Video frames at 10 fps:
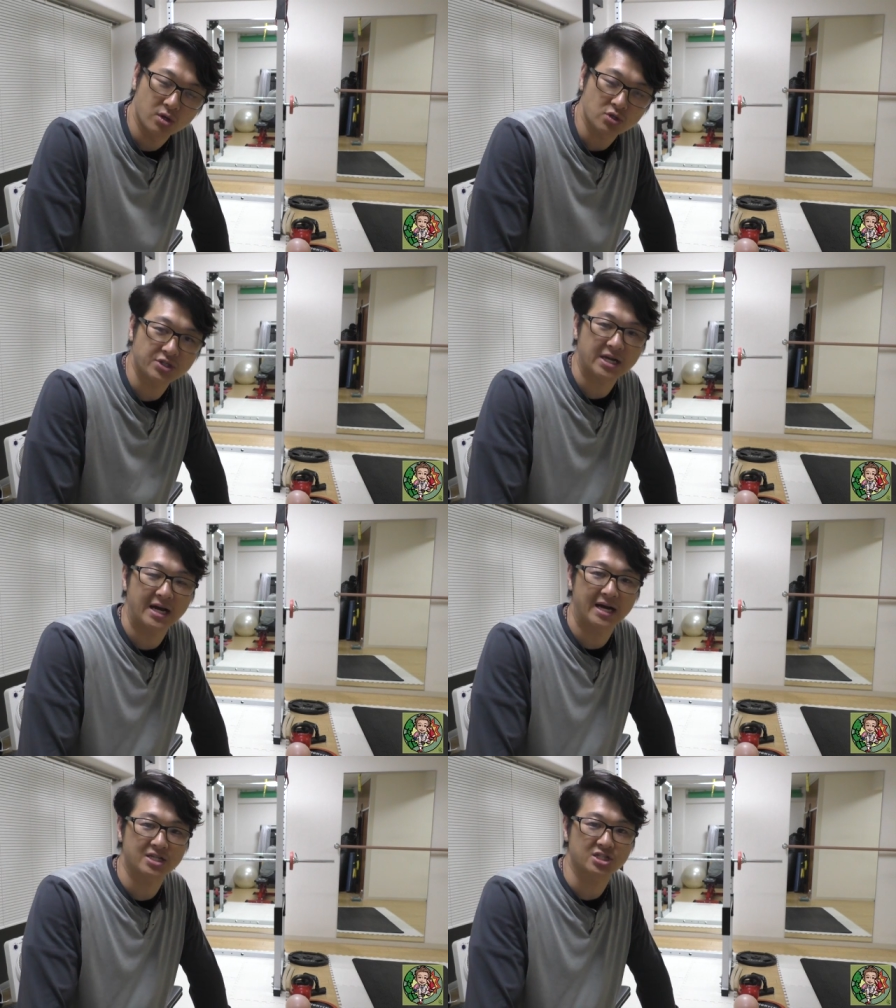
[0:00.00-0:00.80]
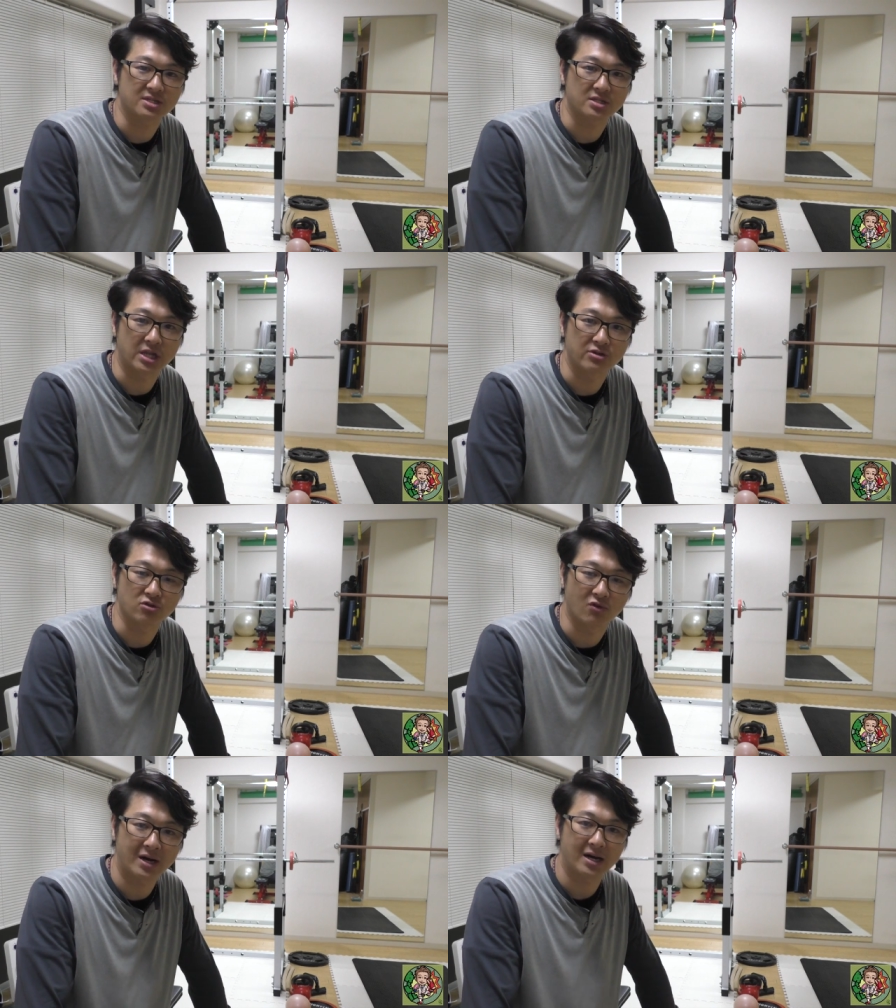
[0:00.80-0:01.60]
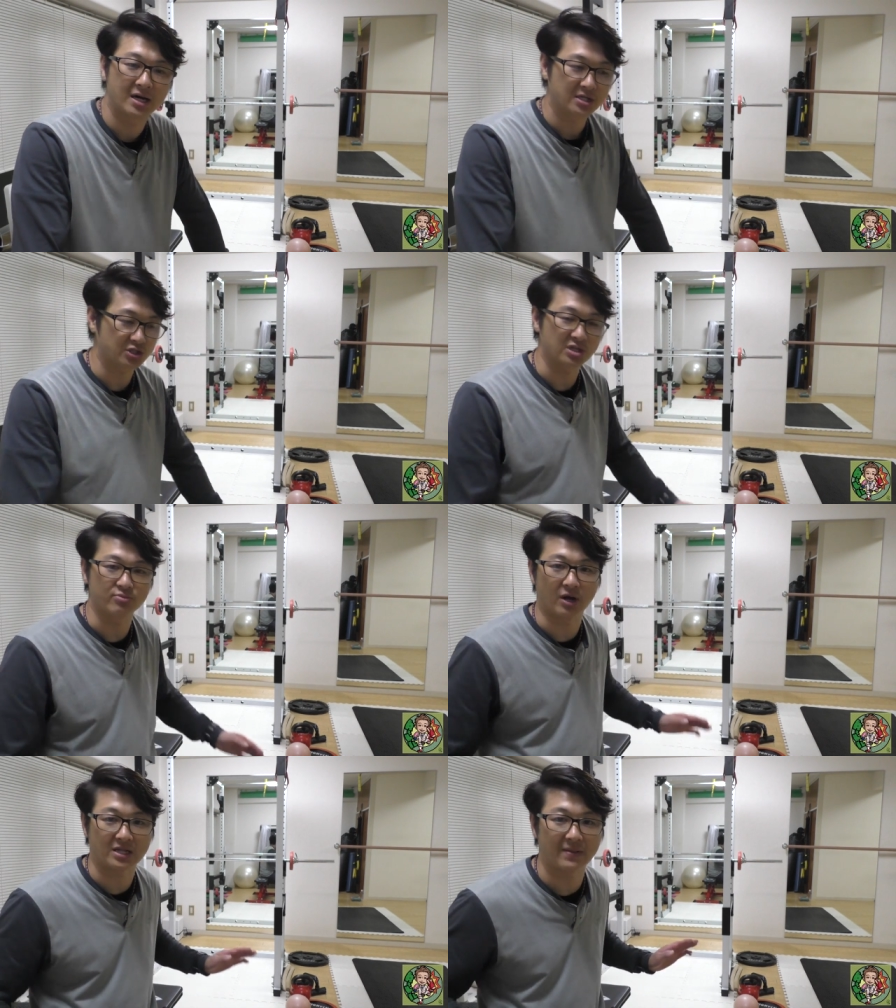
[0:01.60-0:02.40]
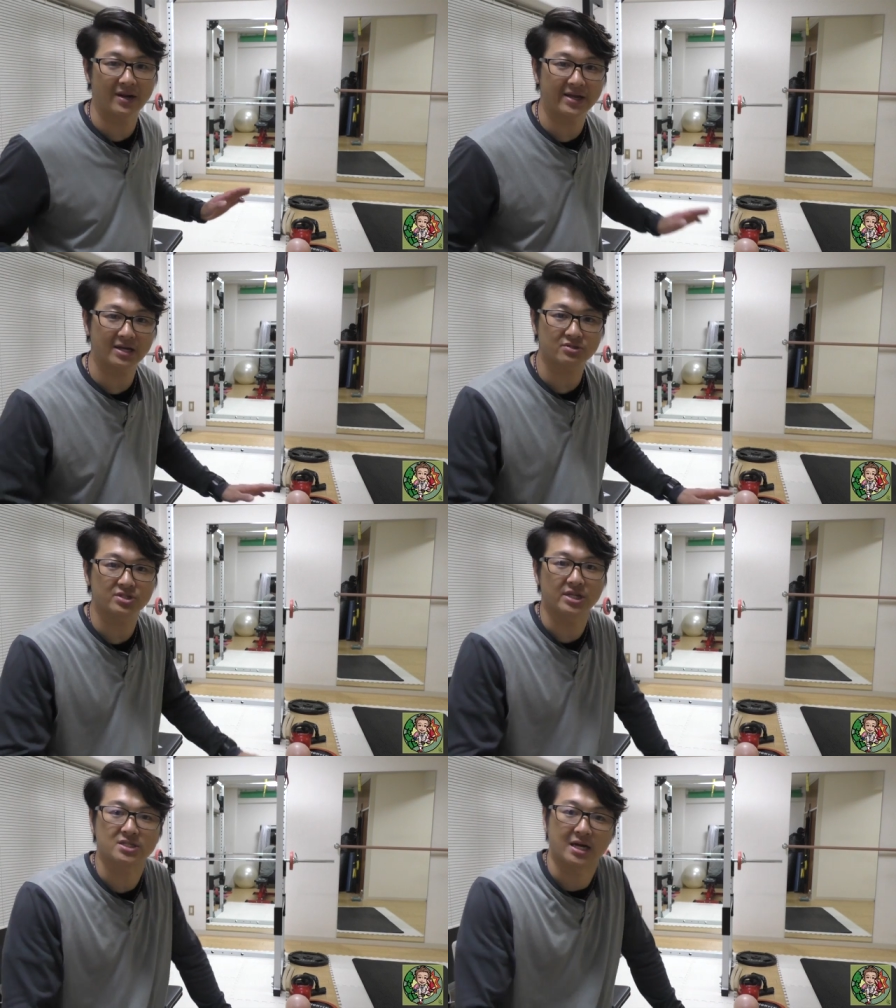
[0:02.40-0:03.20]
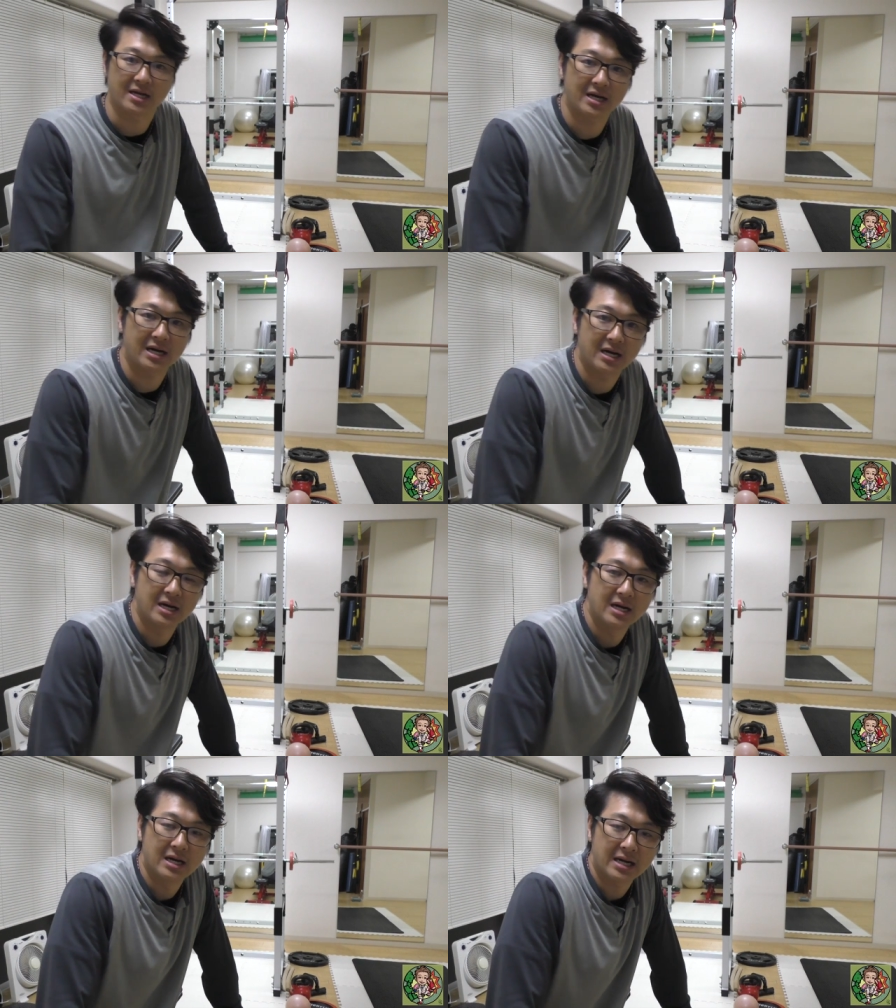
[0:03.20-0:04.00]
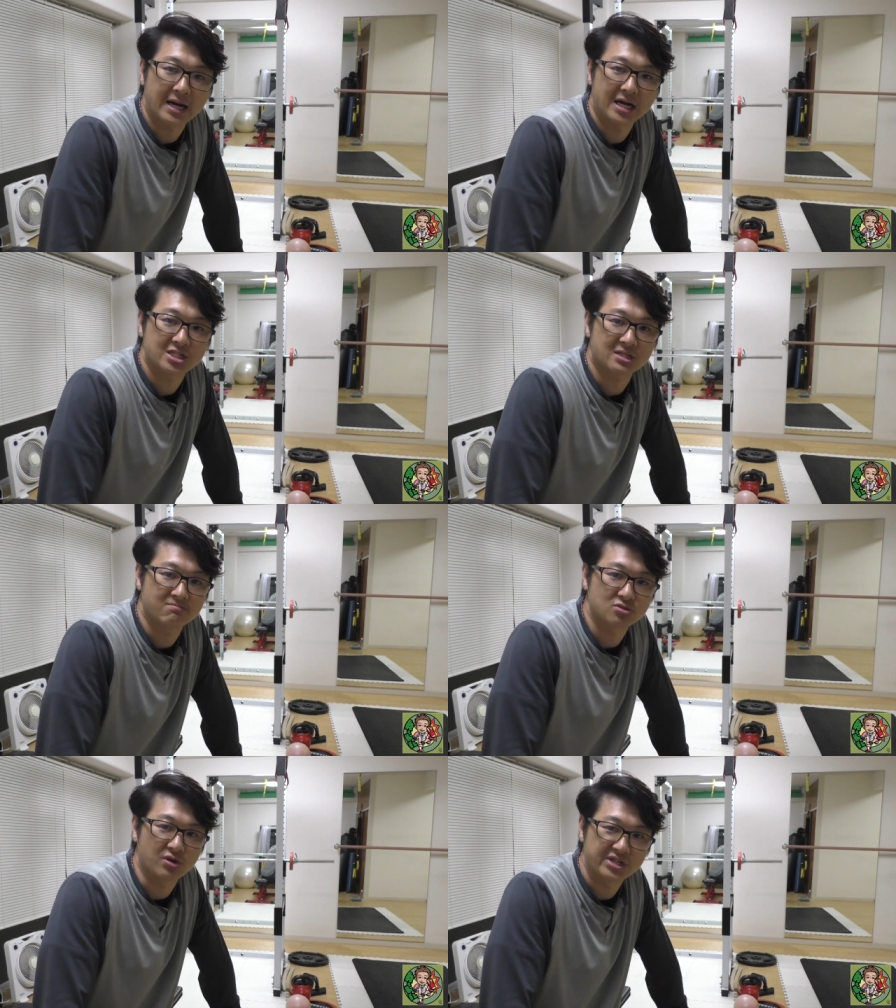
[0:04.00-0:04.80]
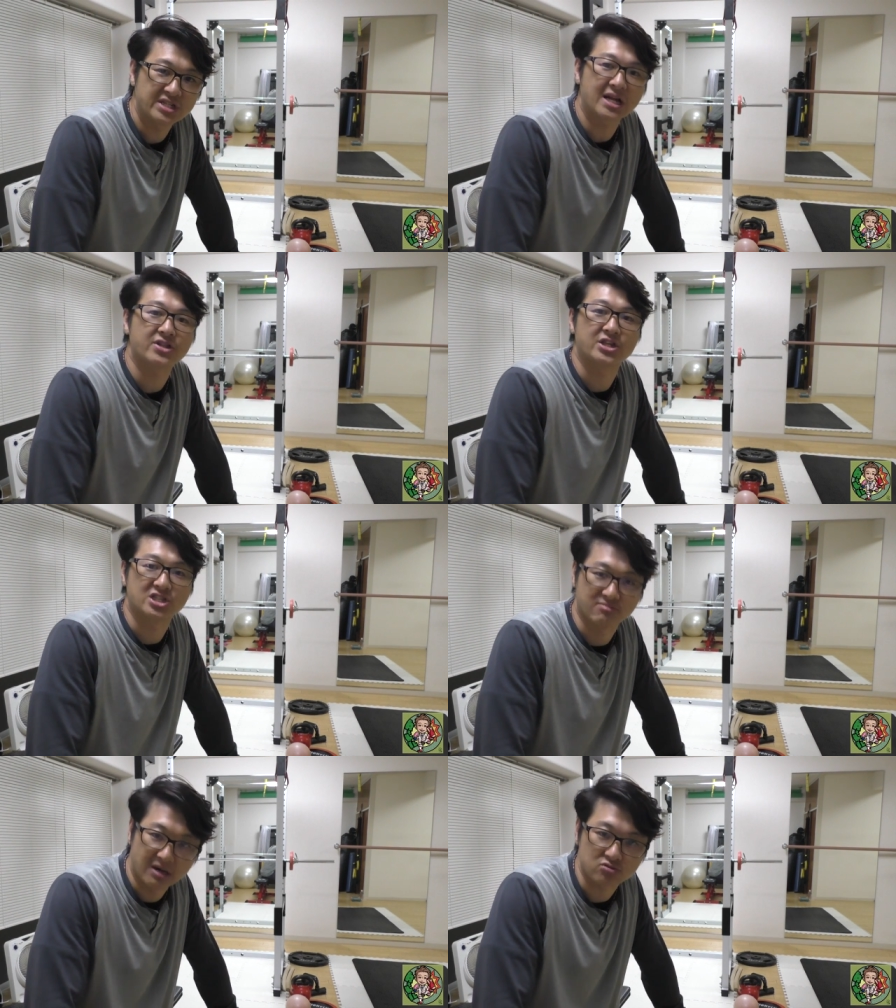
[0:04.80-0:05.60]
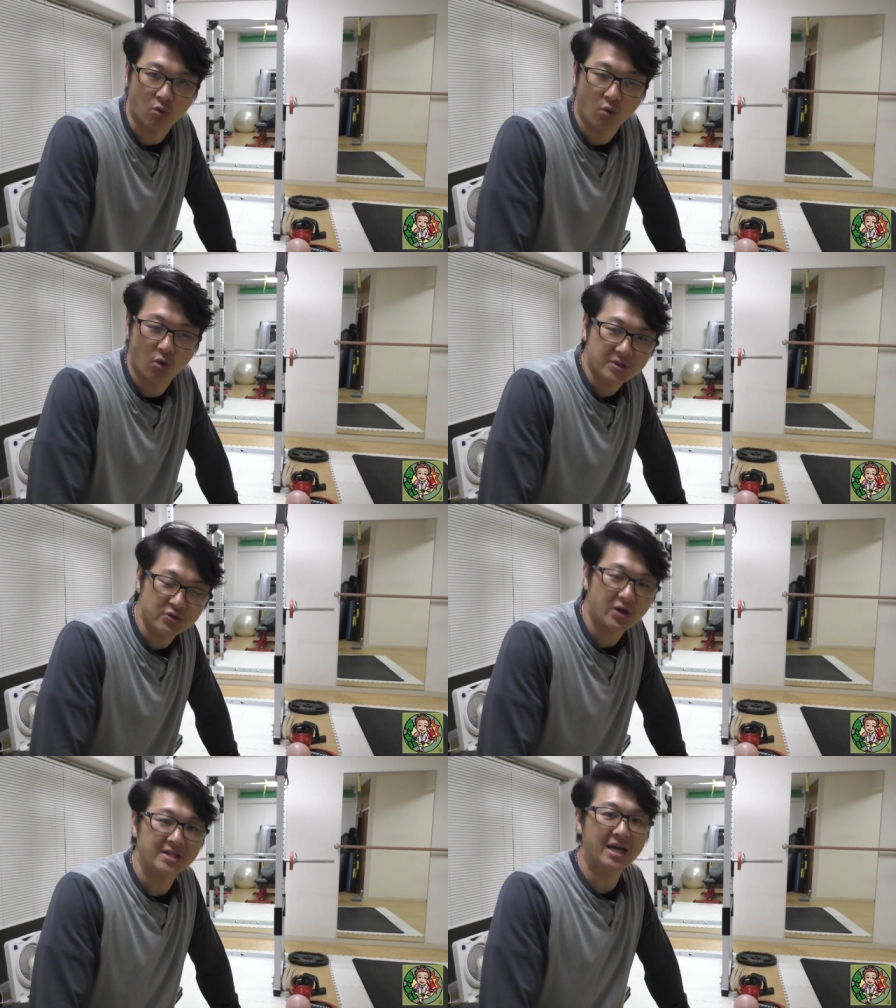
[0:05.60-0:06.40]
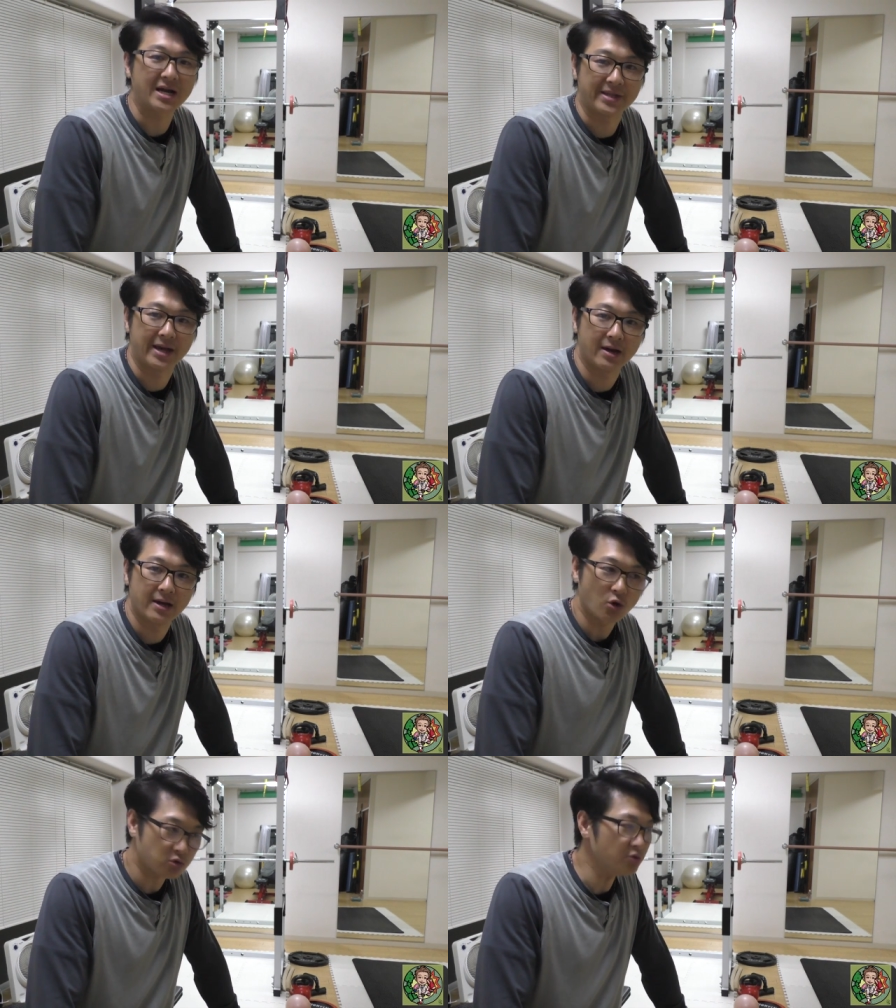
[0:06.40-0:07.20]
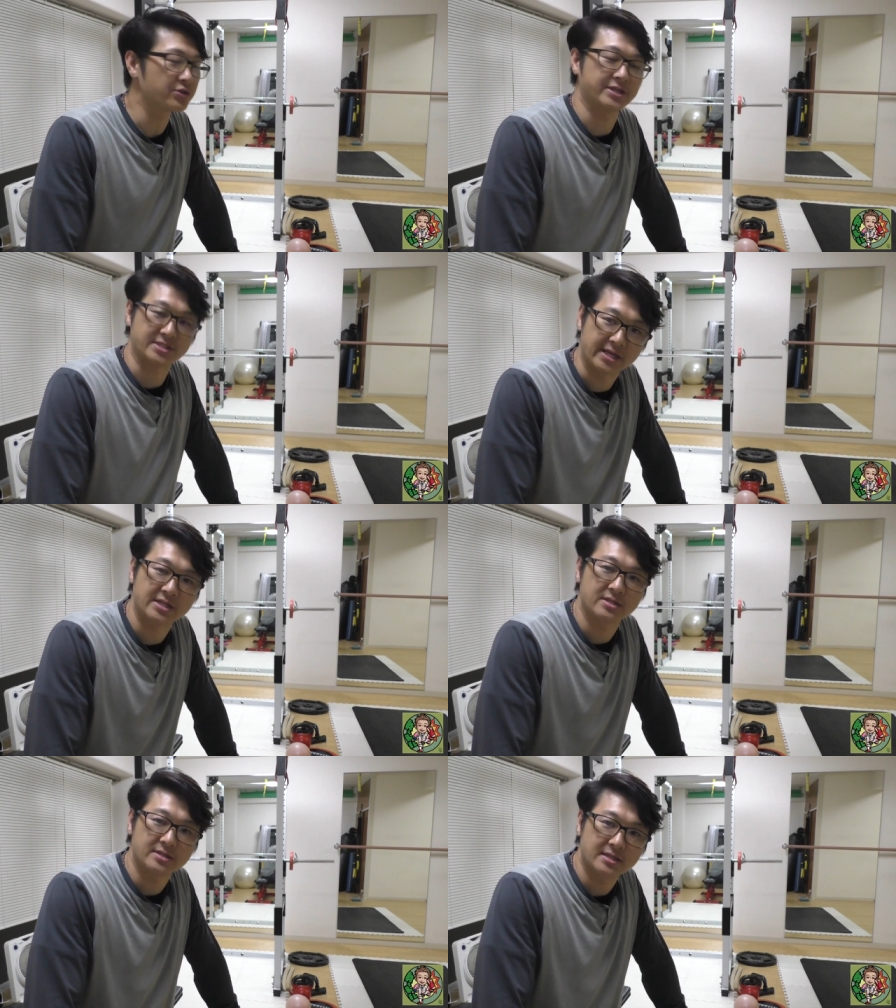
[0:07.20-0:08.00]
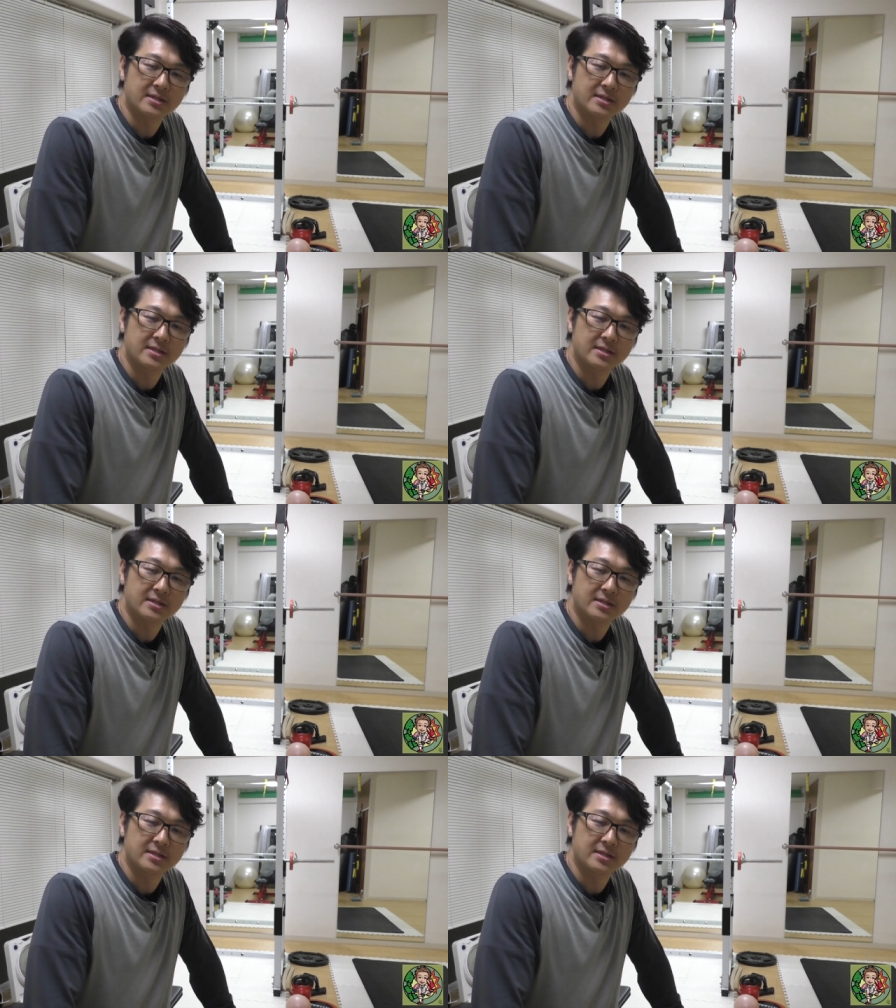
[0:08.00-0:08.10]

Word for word: そして下半身っていうのは水分が溜まりやすいですから、下半身太りになってしまうという方がね、ほとんどですね。